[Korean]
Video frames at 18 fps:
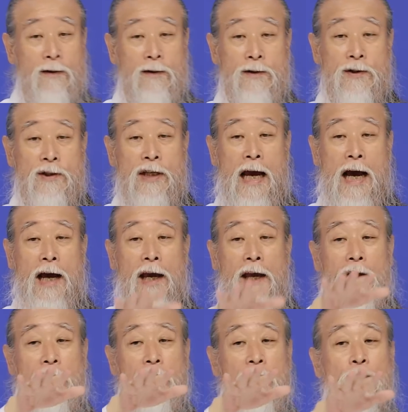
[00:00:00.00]

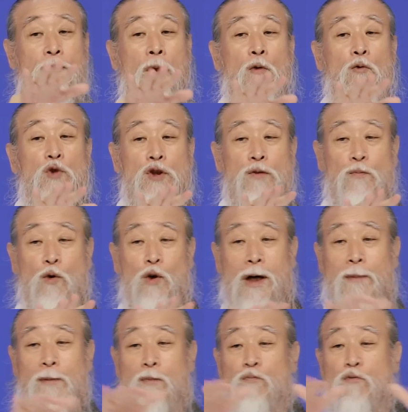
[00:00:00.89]
사회를 배우지
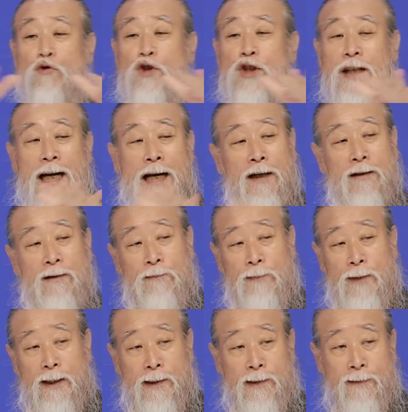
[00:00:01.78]
못하면 무식한
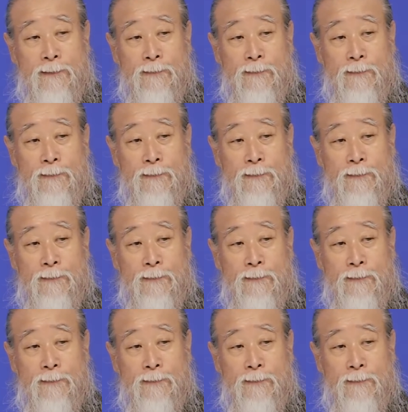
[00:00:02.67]
겁니다.